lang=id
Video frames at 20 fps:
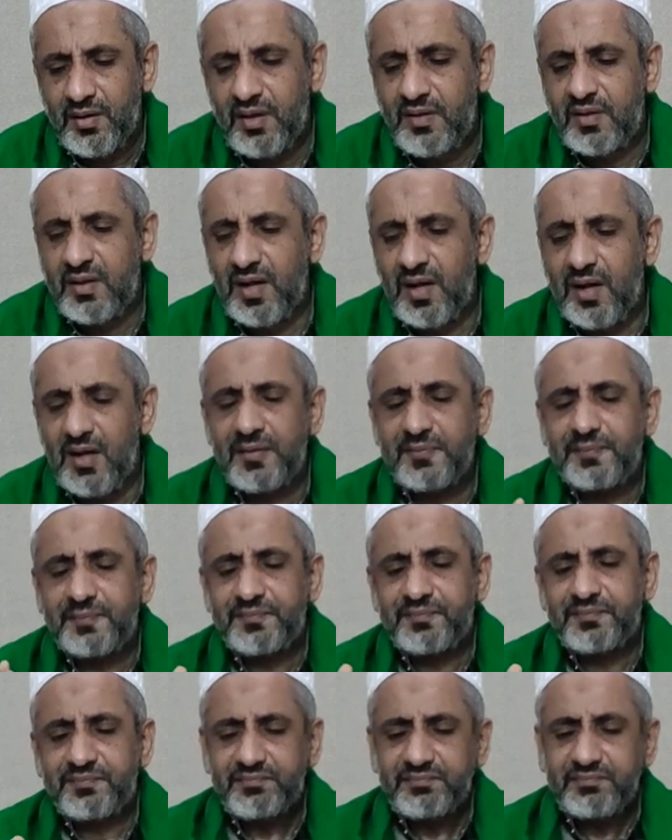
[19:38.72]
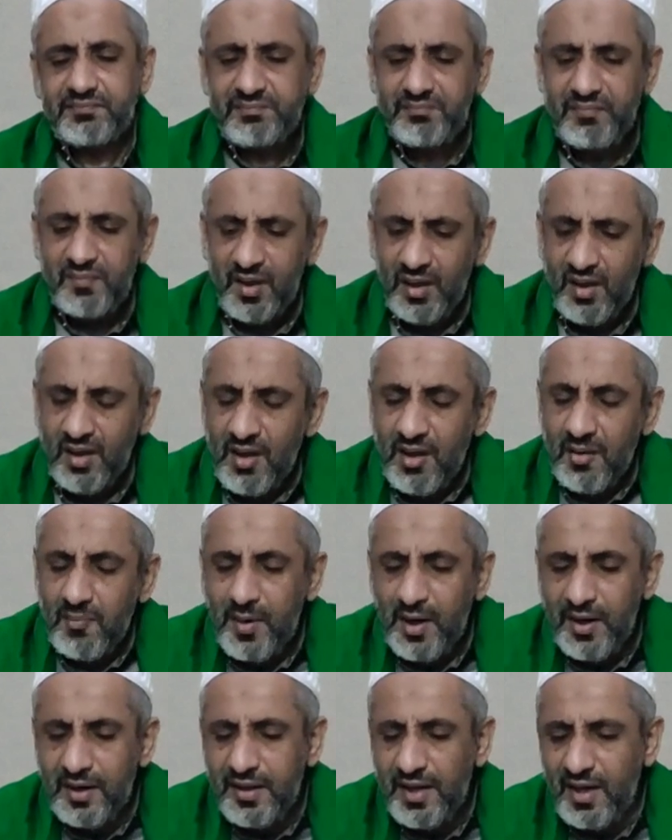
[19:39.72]
Inilah
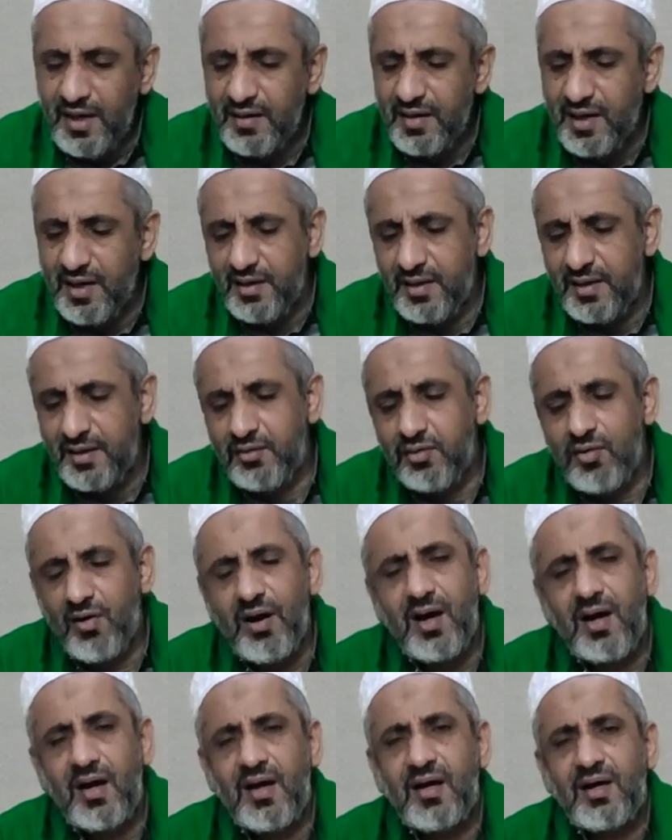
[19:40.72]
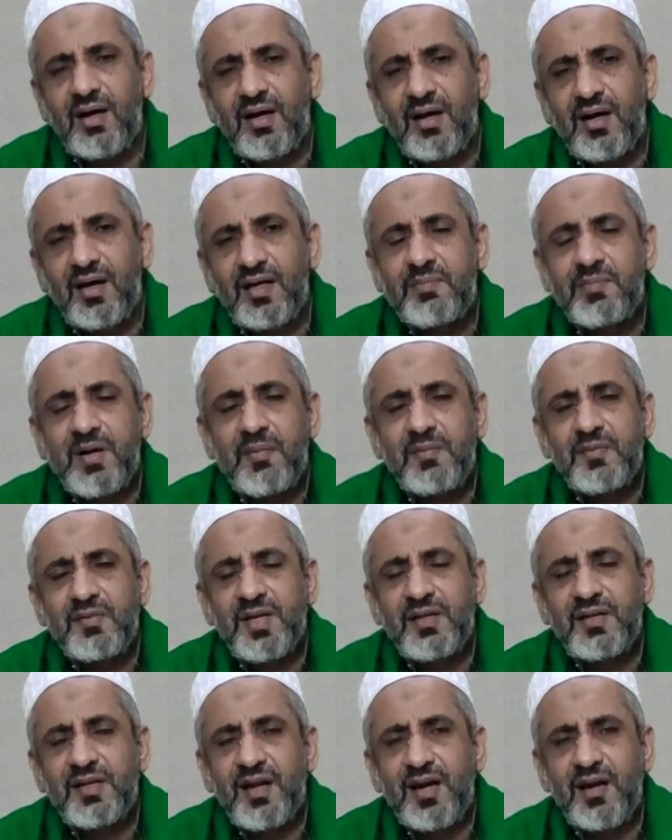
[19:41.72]
bagian dari doa Al-Imam
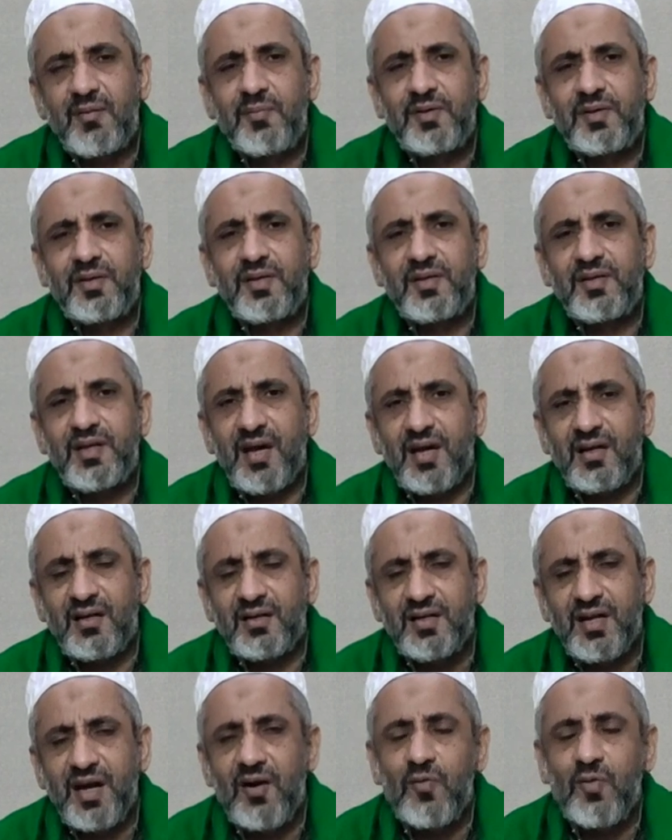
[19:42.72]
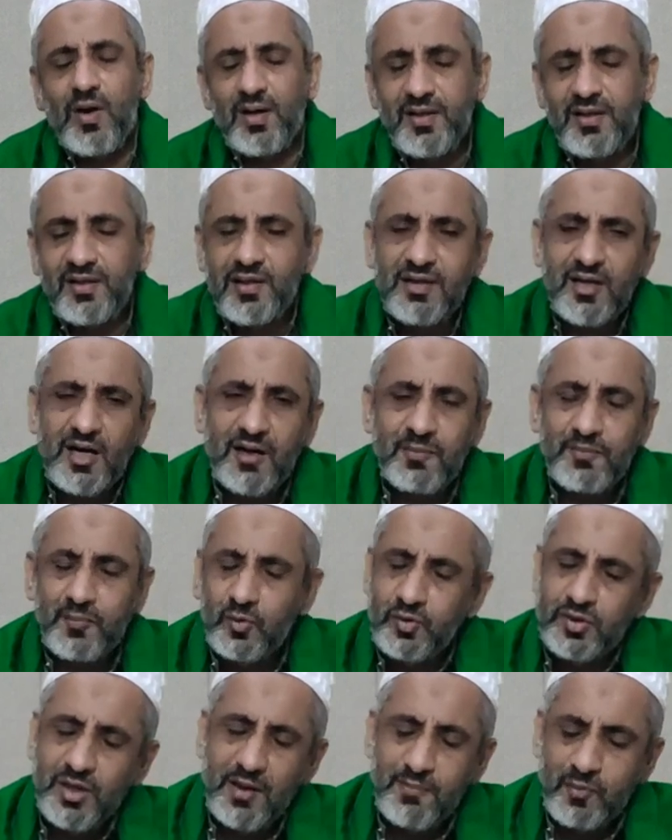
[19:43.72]
Zainal Abidin yang diawali dengan
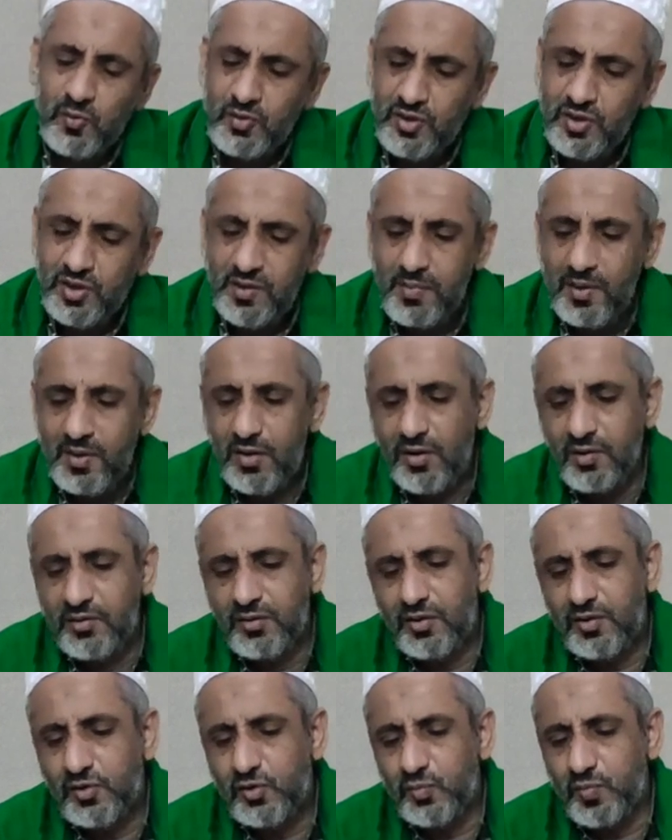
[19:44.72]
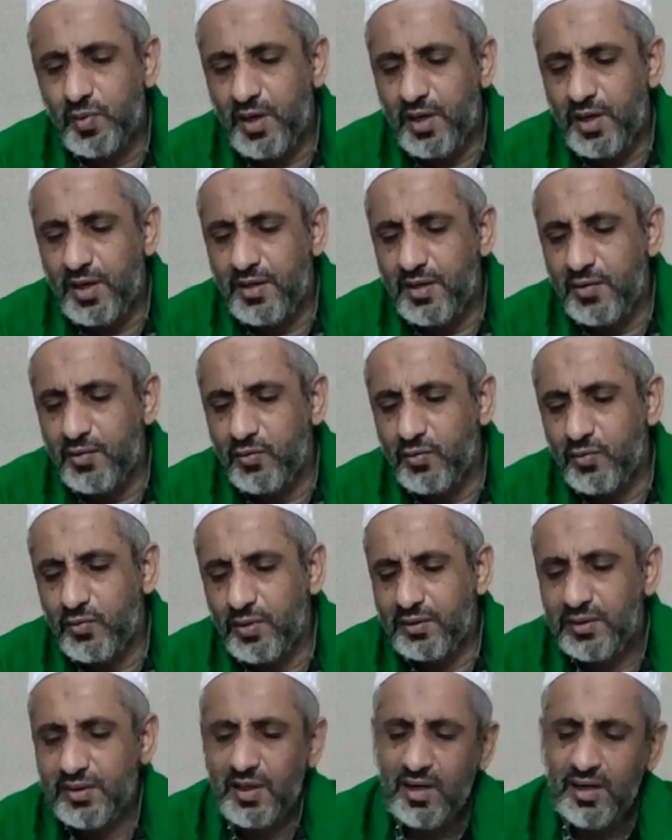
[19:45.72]
puja-puji kepada Allah Subhanahu
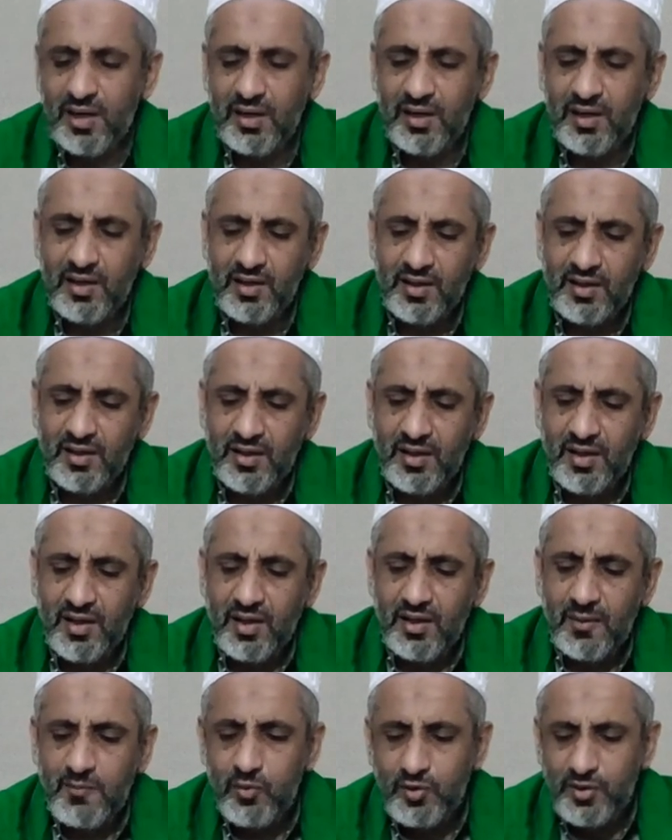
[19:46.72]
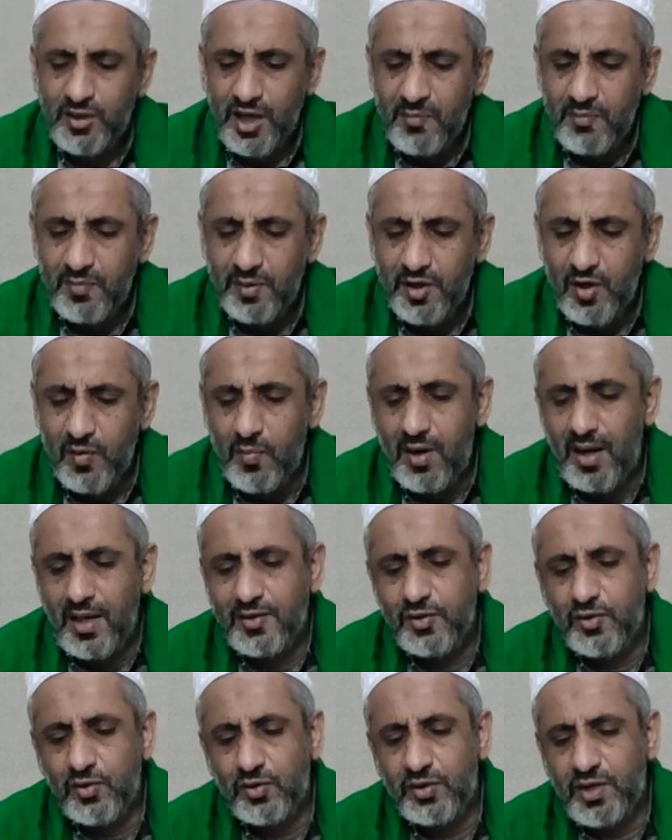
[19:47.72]
wa taala. Kemudian beliau
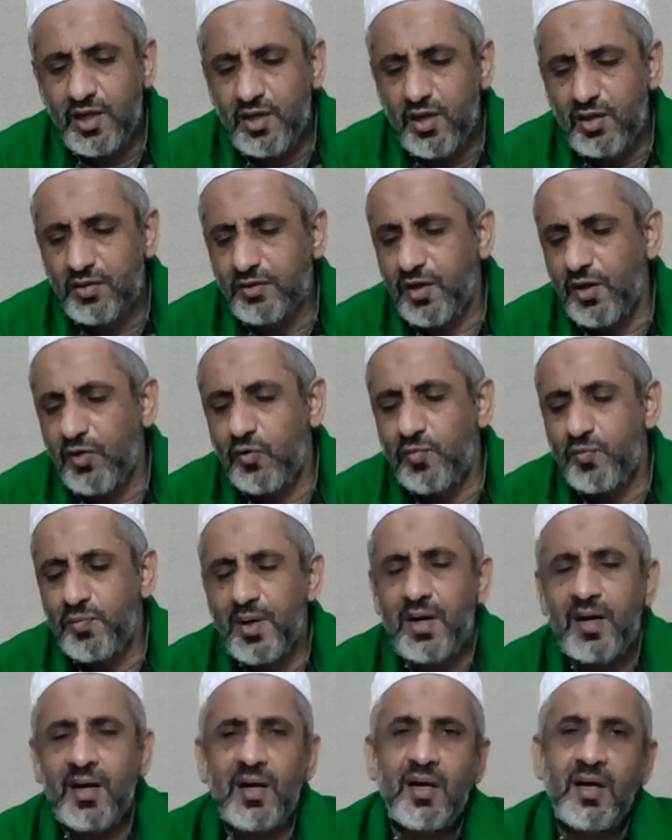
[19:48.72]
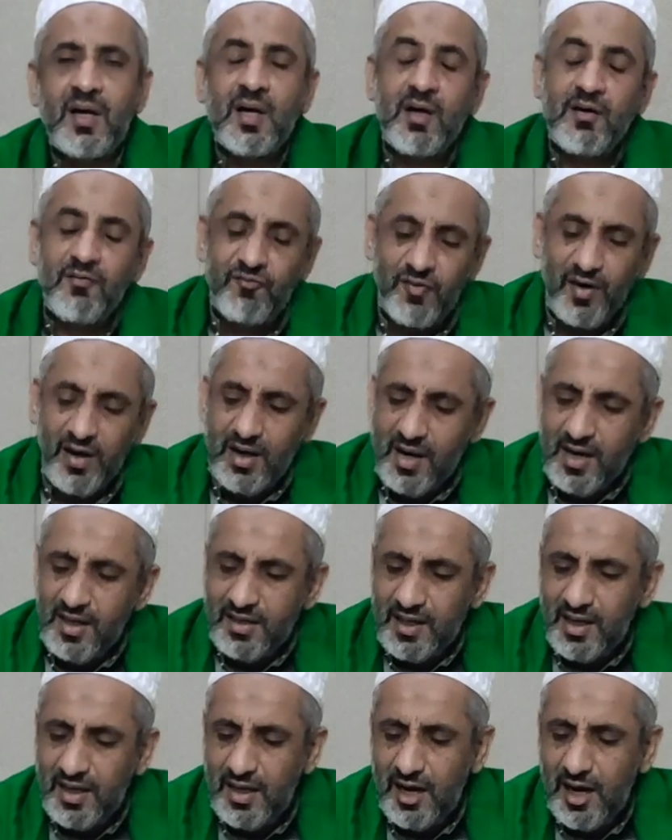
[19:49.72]
melanjutkan Allahumma
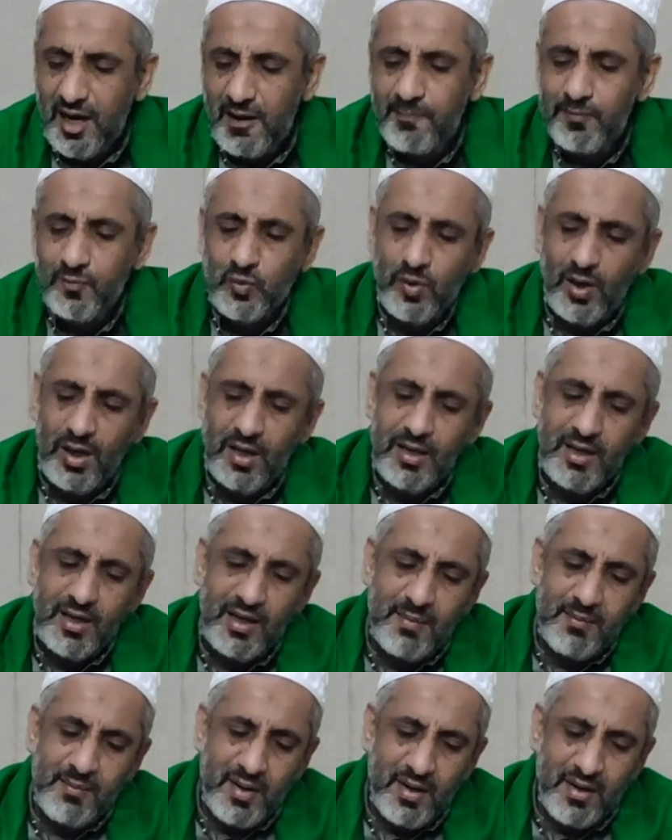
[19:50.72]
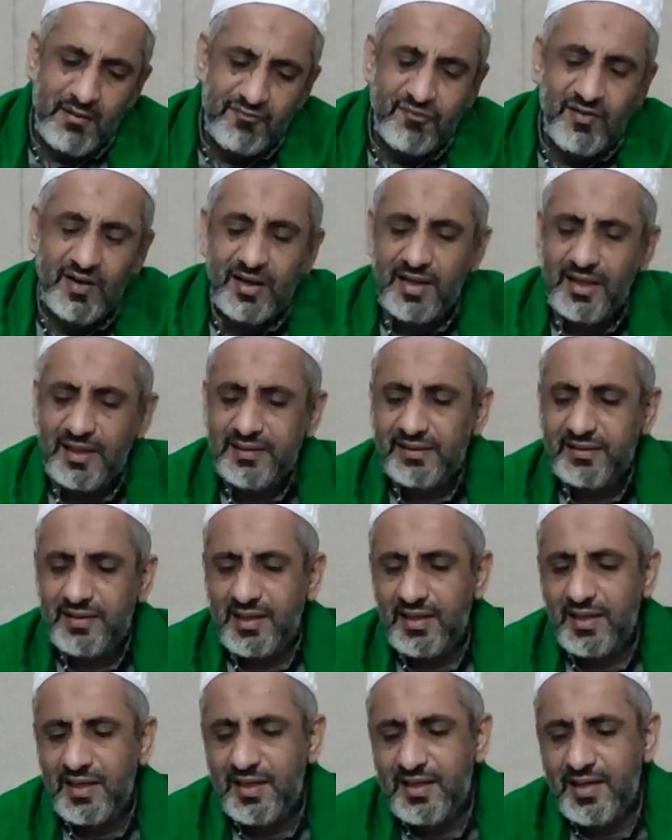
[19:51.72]
falakal hamdu ala ma
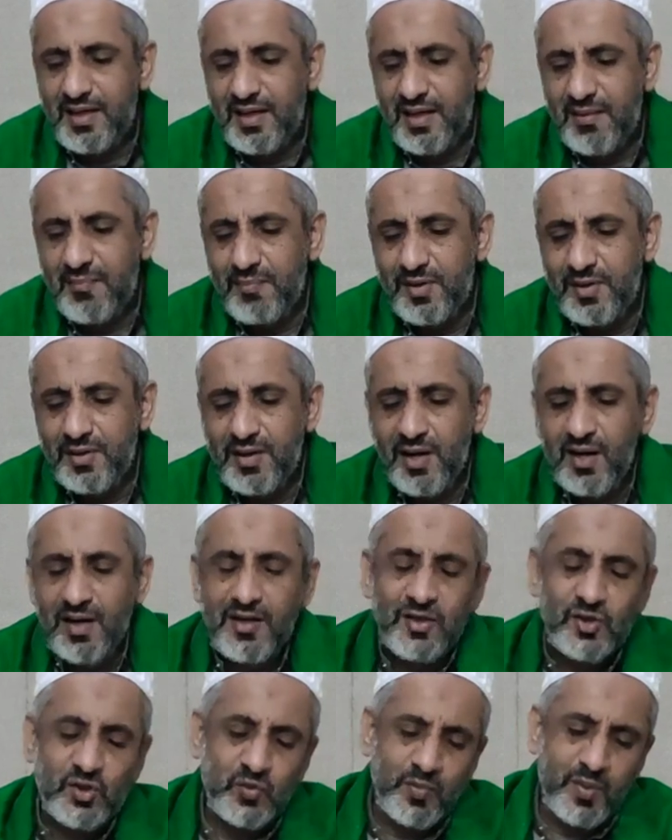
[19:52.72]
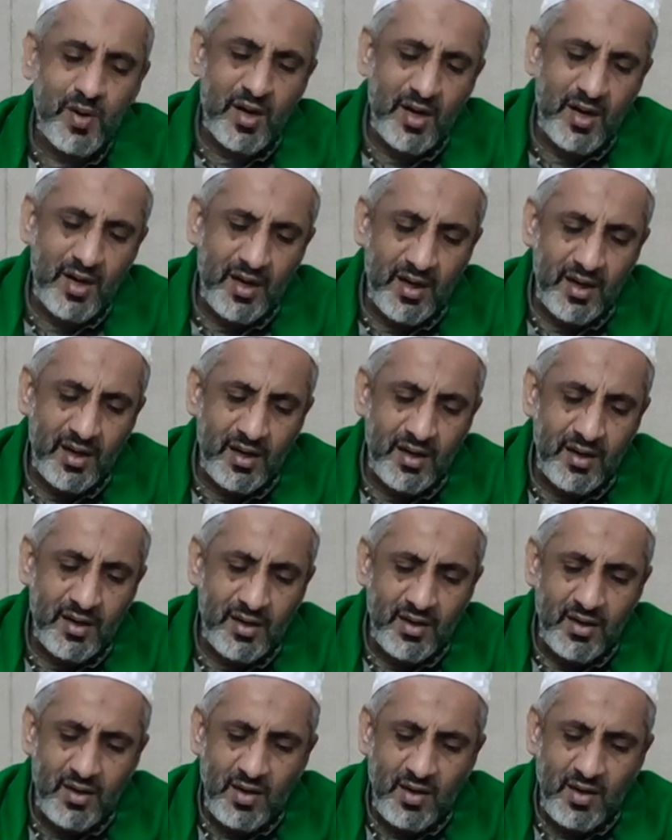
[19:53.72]
falaktalana minal isbah